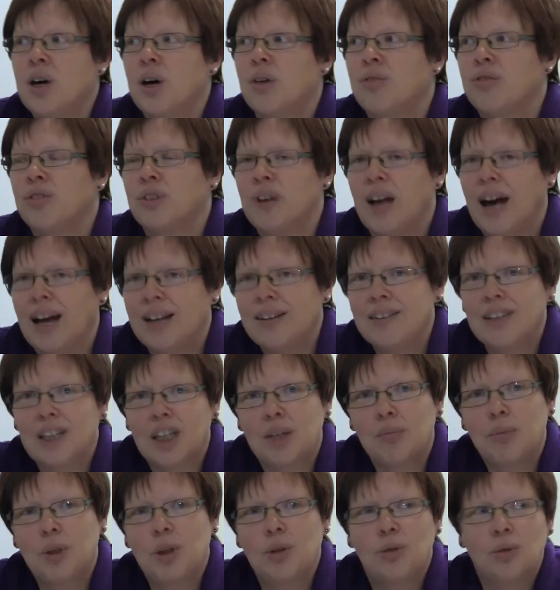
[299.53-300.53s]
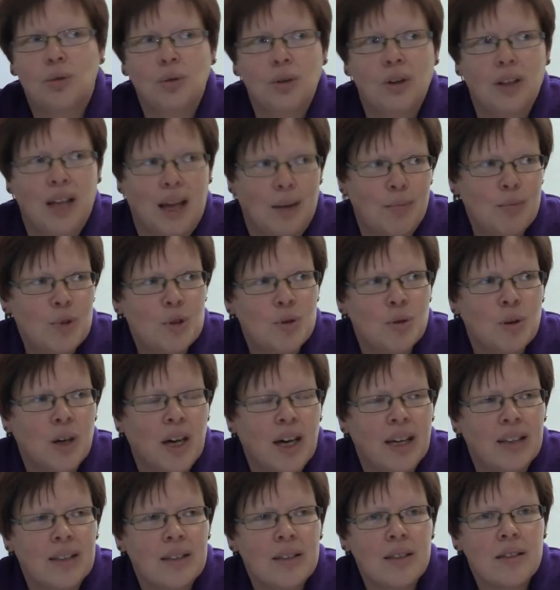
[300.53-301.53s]
von anderen Methoden
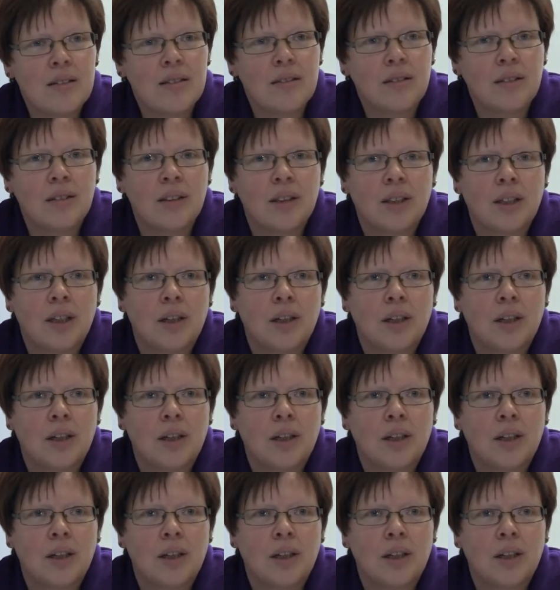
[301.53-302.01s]
abzugrenzen.